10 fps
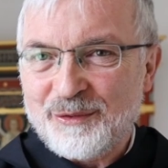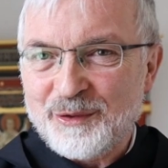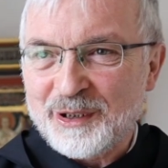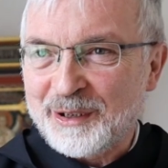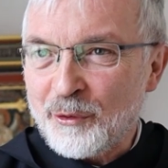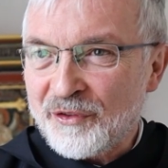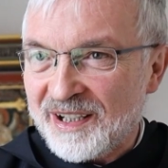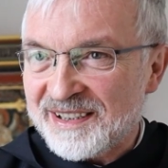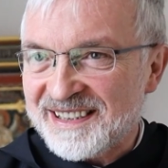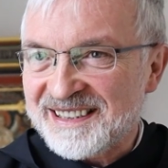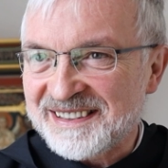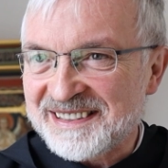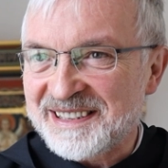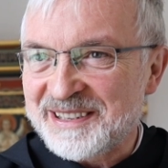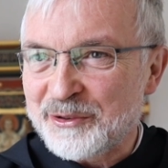für großartig, dass
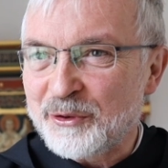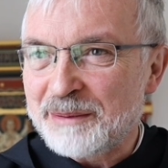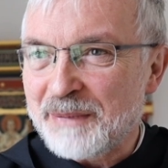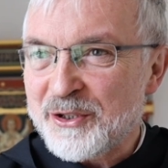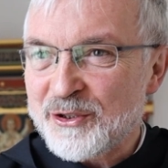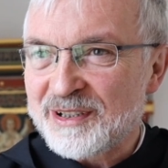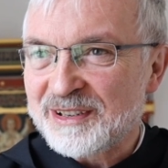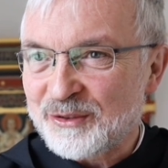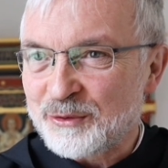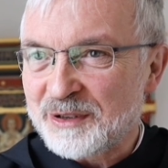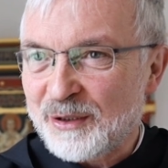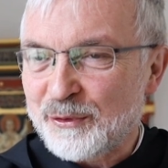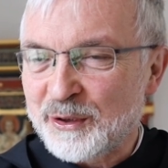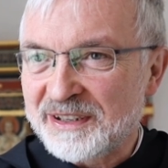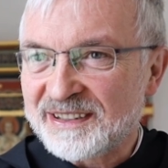sich die jungen Menschen so dafür